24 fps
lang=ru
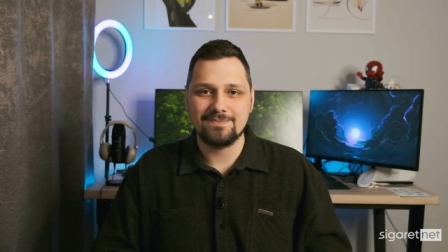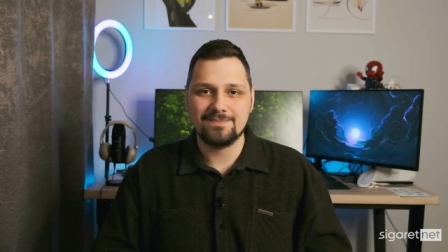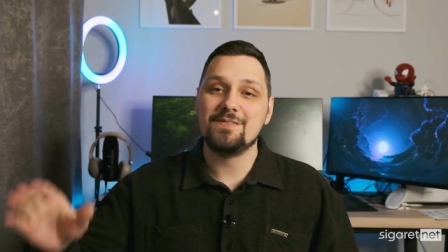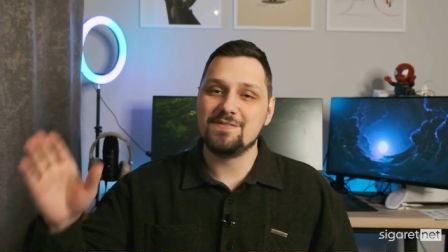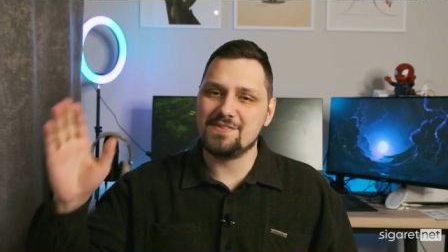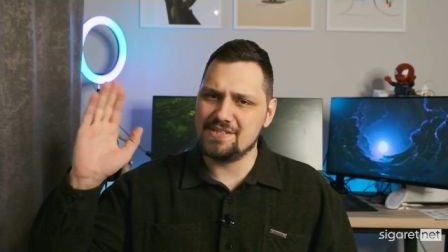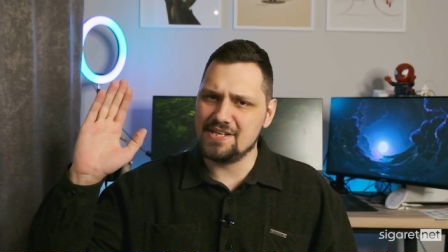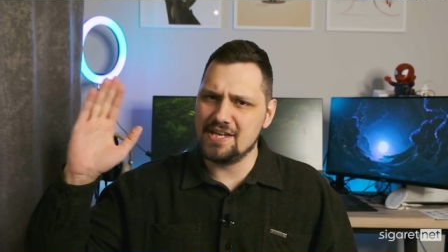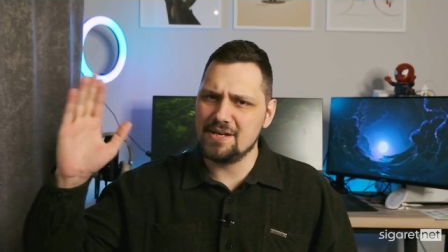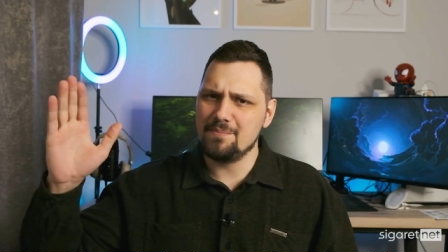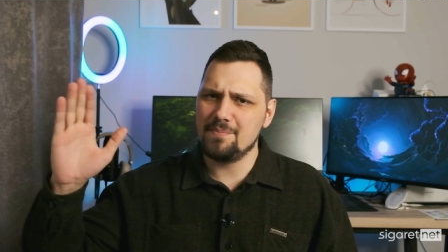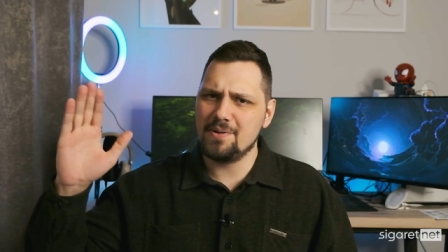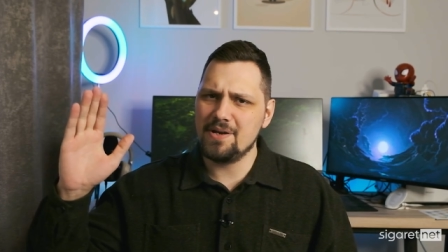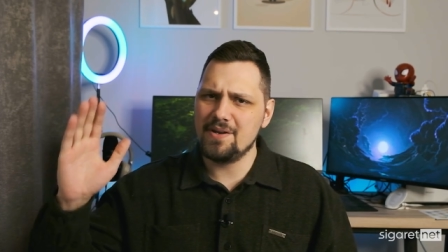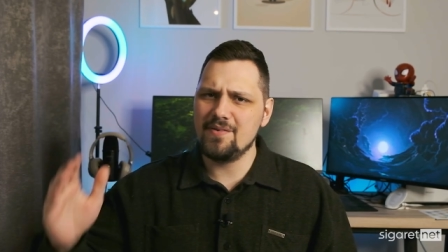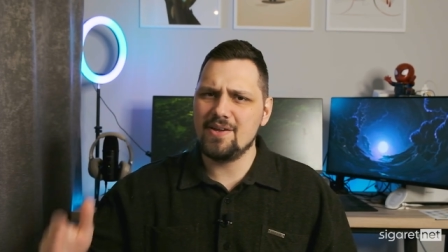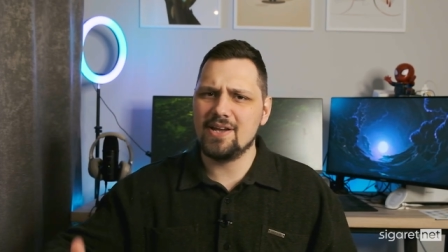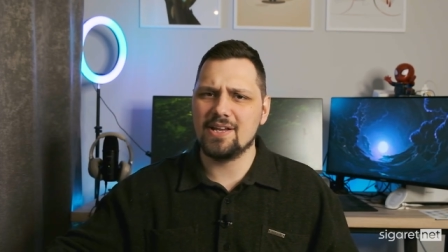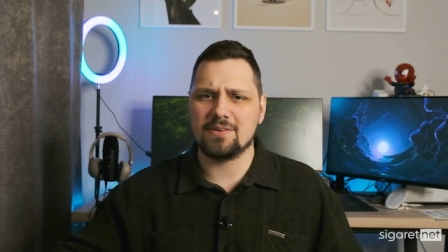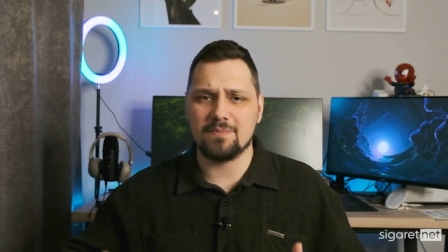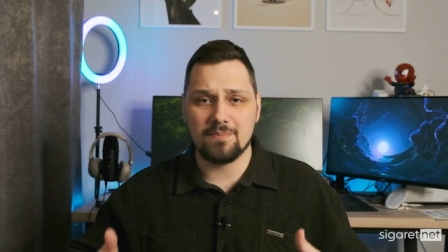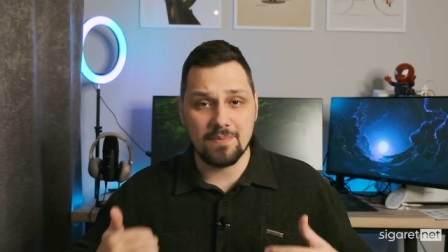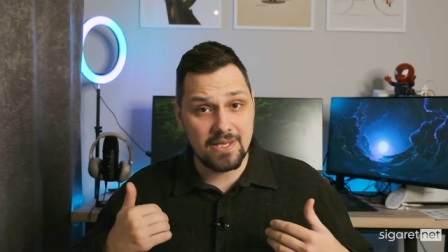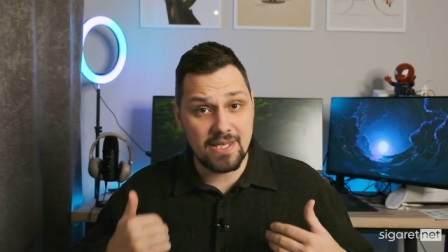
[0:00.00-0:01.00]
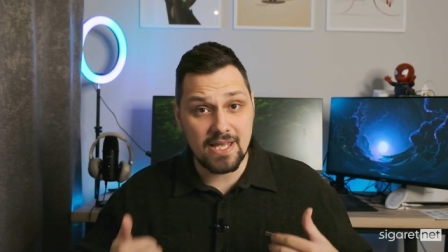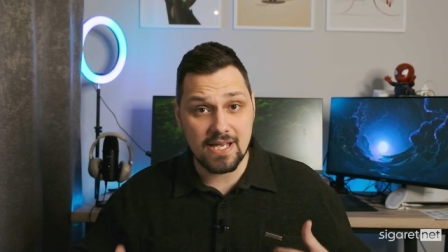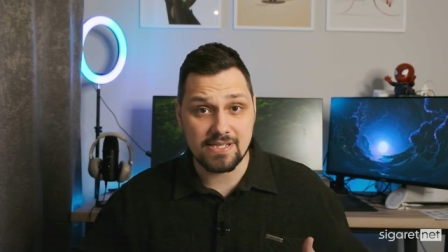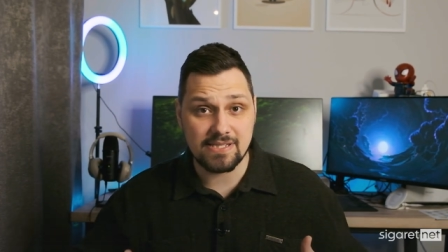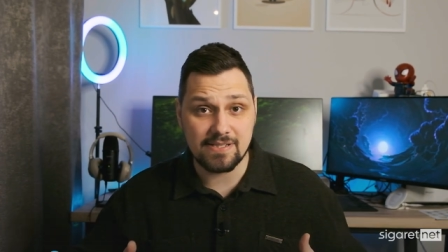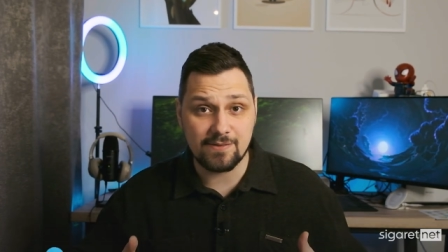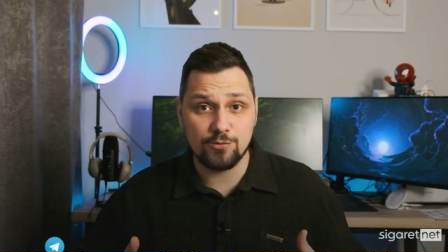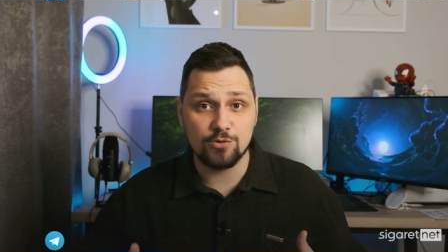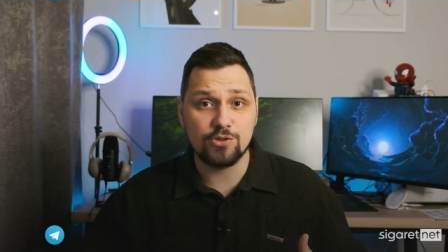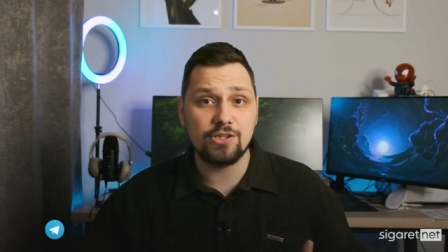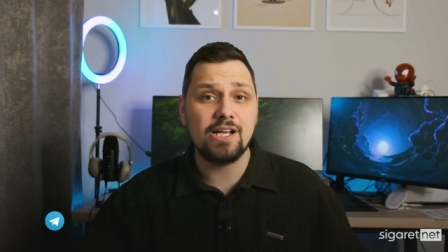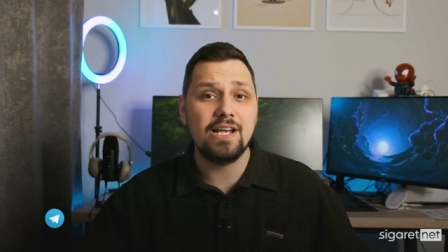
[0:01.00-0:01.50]
Всем привет, меня
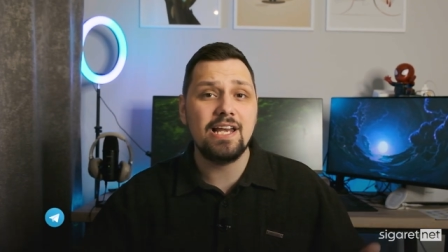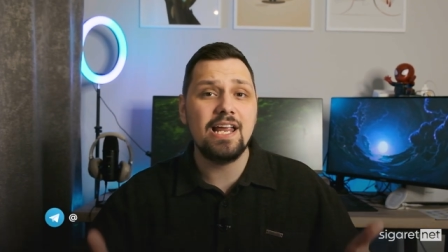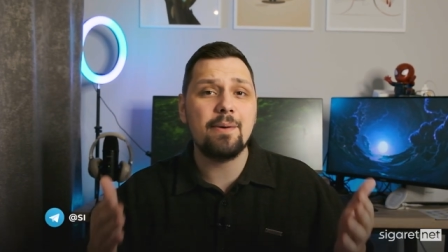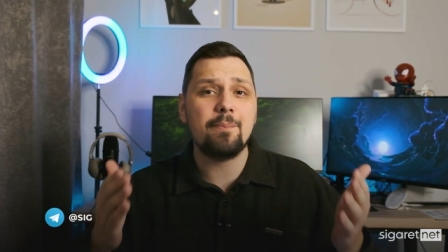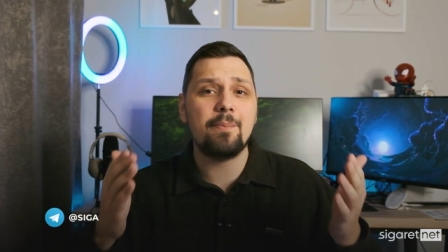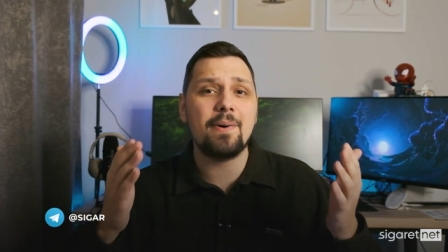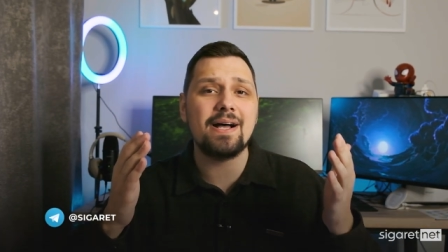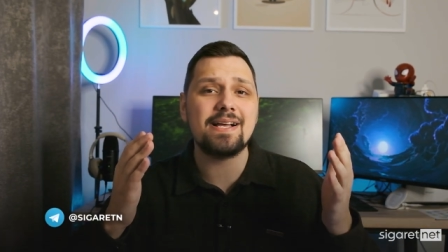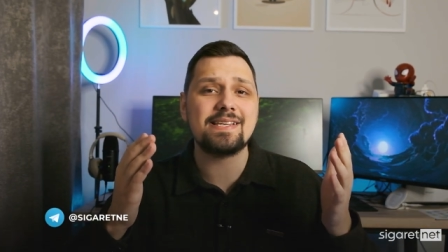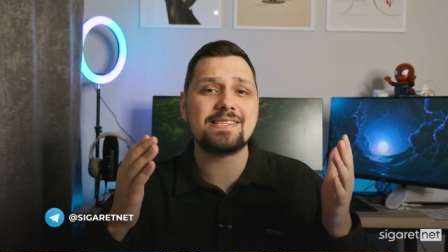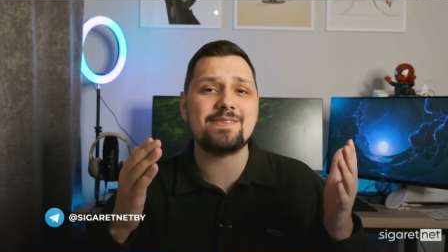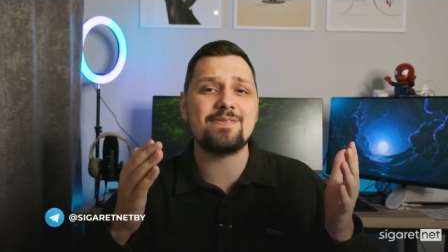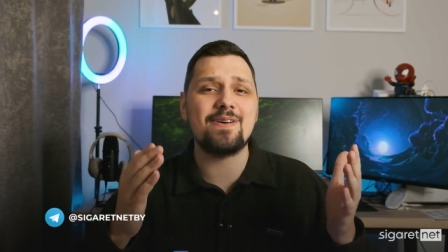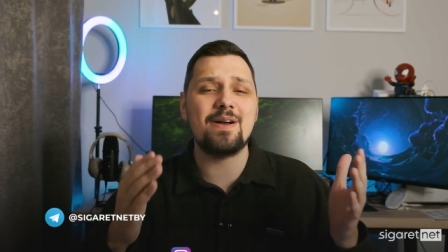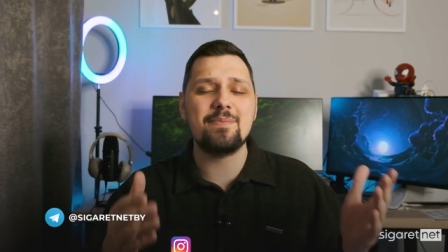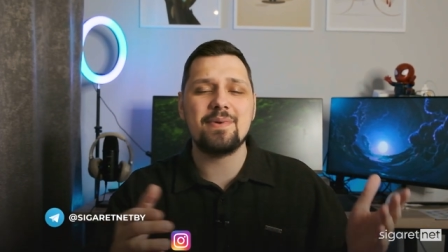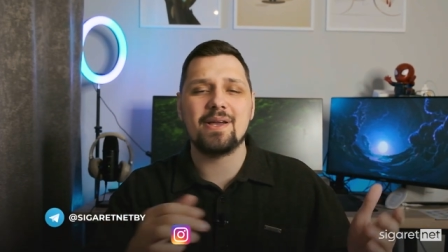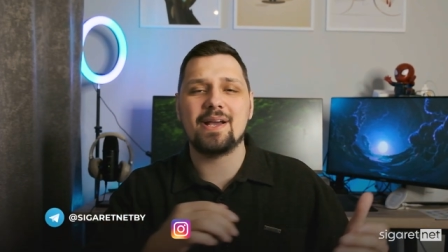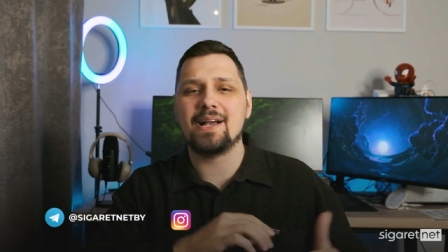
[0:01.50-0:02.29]
зовут Глеб, а с вами